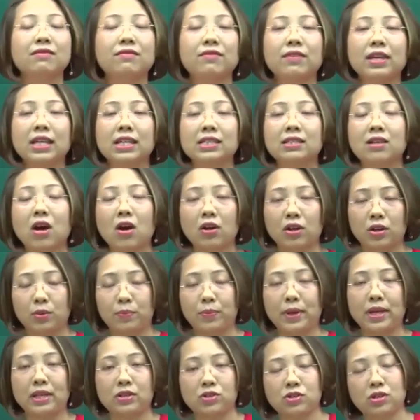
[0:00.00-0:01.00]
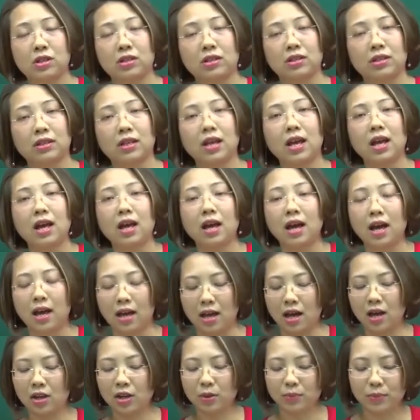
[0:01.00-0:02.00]
V's occupation
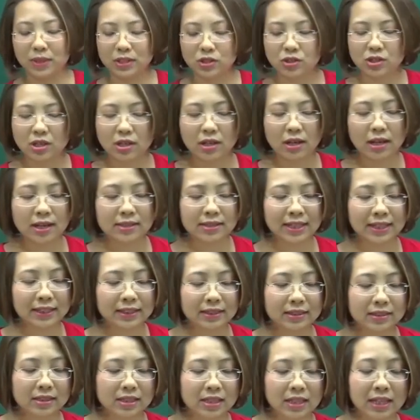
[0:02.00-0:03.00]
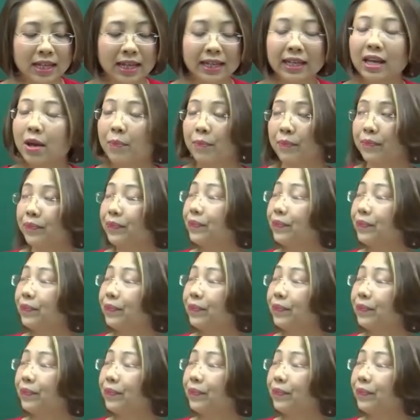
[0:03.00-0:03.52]
à, occupation là danh từ chỉ nghề nghiệp